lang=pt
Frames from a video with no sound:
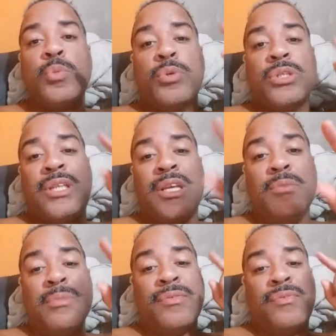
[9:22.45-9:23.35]
eu postei
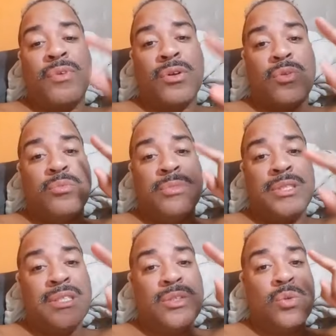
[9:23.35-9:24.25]
uma foto
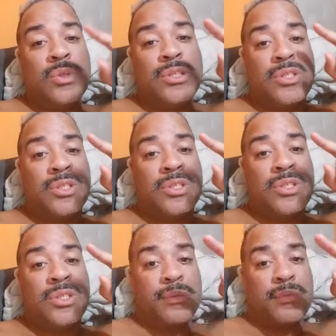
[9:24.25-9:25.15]
minha em
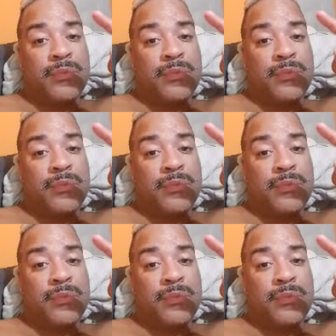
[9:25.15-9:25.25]
Curitiba.